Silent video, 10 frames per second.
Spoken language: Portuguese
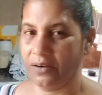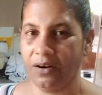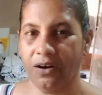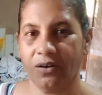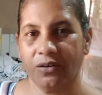
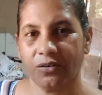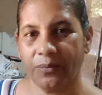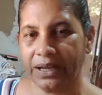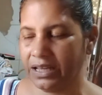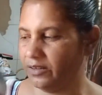Ó,
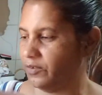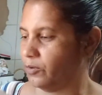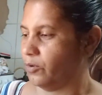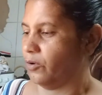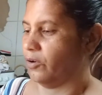como é que ele
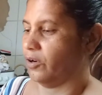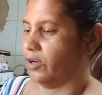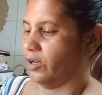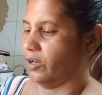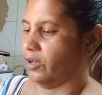ficou.
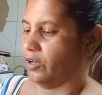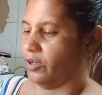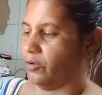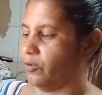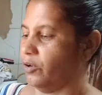
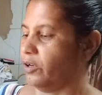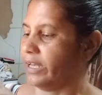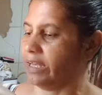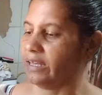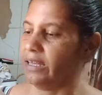Eu
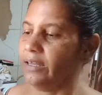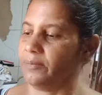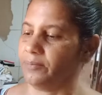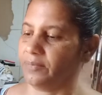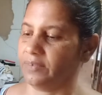coloquei
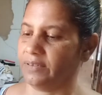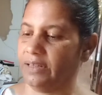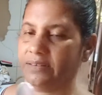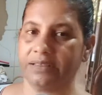aqui nessa